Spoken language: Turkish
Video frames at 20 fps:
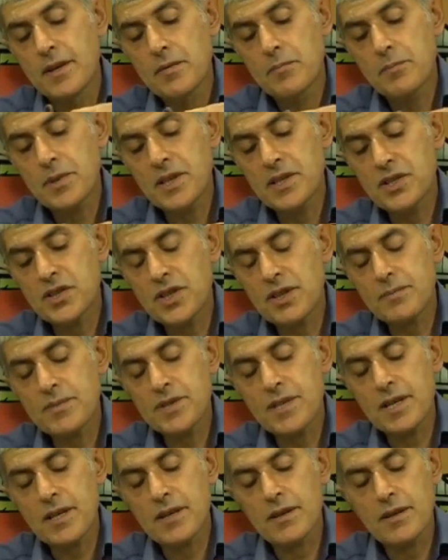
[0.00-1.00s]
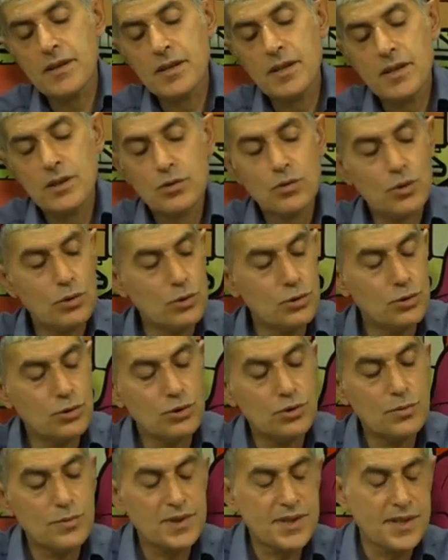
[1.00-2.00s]
Pet şişemize e,
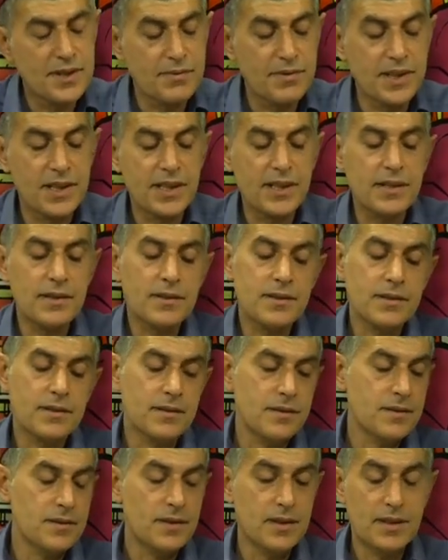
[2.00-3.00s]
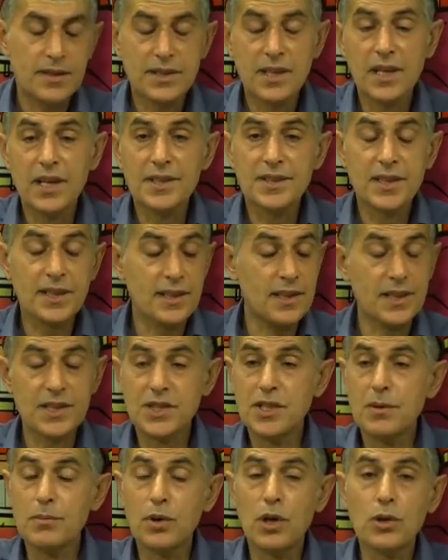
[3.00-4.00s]
doldurduğumuz sıvıyı rahatlıkla
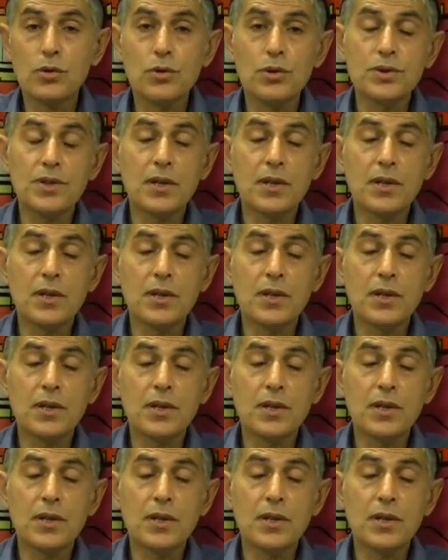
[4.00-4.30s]
işte balkonda,